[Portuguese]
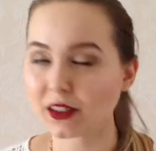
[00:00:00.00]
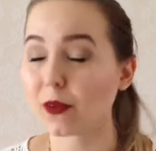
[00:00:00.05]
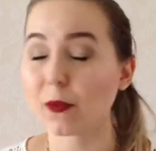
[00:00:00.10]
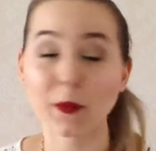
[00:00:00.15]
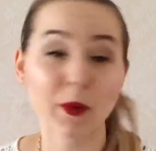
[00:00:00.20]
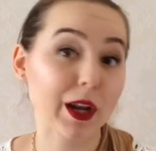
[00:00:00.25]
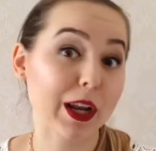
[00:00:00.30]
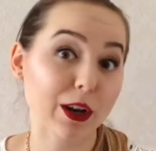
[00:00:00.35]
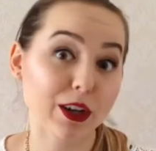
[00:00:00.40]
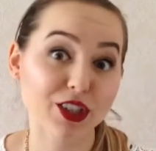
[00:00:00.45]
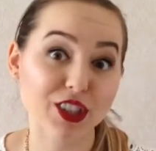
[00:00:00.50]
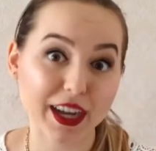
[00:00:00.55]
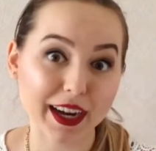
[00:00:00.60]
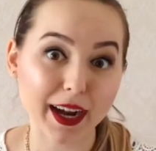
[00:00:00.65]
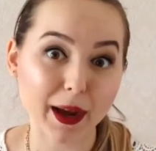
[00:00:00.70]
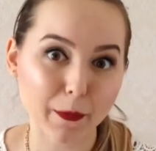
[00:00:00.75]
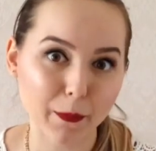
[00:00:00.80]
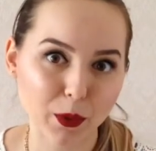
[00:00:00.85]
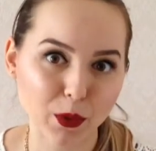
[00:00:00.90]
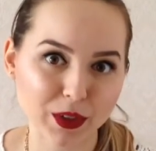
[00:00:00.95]
não, melhor, já
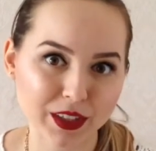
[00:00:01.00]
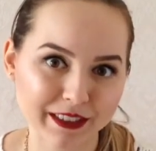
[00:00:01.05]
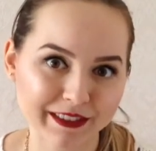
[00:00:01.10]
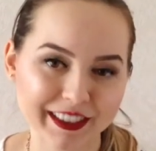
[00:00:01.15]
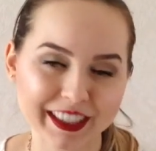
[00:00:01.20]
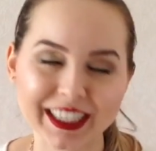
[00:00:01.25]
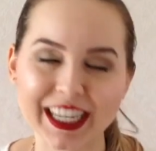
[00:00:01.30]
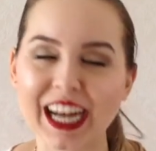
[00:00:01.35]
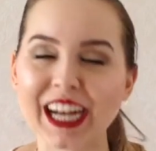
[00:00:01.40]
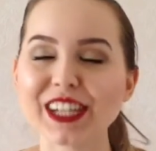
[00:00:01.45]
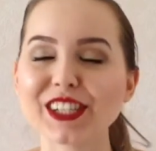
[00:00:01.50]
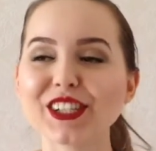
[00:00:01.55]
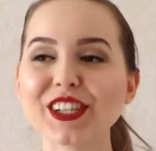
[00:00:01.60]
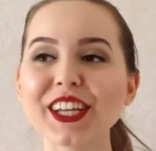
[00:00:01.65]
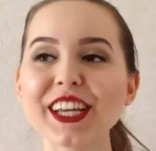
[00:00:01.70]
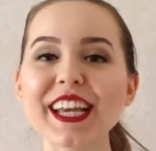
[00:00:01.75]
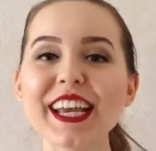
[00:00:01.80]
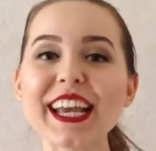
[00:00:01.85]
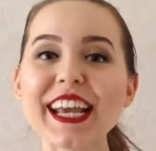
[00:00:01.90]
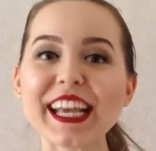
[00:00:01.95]
acabou, na verdade.
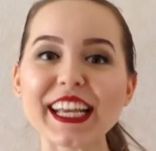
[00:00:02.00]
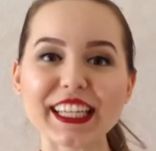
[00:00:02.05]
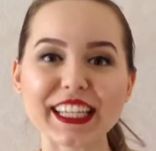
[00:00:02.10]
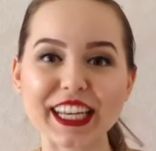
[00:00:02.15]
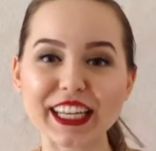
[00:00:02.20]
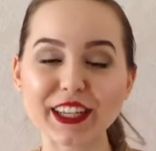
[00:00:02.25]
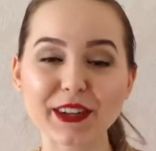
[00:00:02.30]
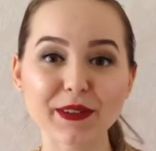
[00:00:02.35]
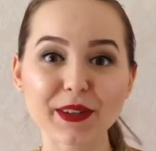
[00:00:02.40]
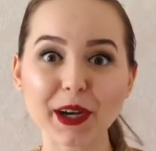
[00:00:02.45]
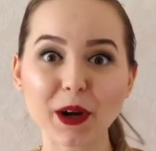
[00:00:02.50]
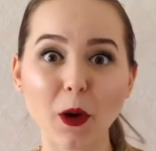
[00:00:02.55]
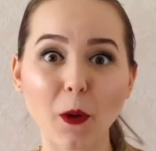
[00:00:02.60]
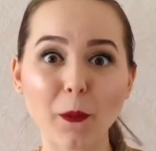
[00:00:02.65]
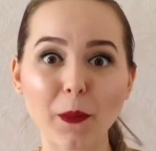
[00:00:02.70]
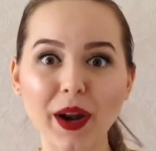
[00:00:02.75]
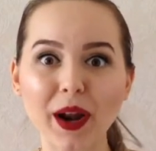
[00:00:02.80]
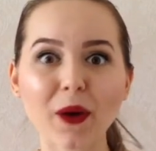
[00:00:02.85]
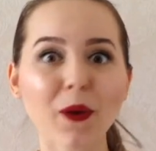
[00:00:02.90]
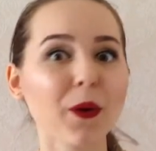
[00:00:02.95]
E aí eu ia
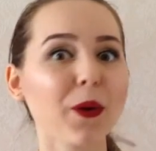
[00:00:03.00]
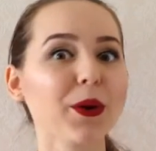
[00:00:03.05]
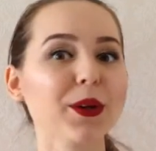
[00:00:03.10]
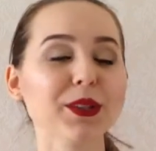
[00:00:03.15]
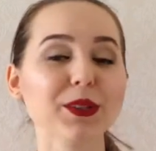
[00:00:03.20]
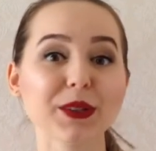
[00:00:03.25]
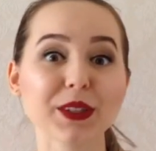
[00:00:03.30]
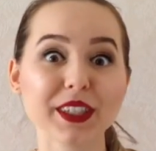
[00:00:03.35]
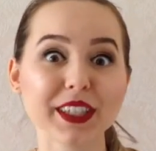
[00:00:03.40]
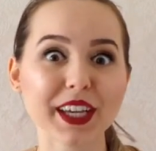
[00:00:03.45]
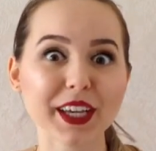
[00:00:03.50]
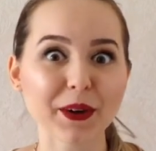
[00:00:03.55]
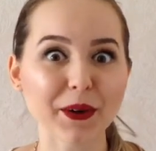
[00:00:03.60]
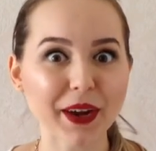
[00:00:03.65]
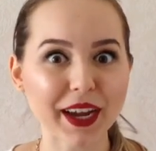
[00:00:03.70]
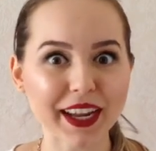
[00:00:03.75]
comprar outro e aí eu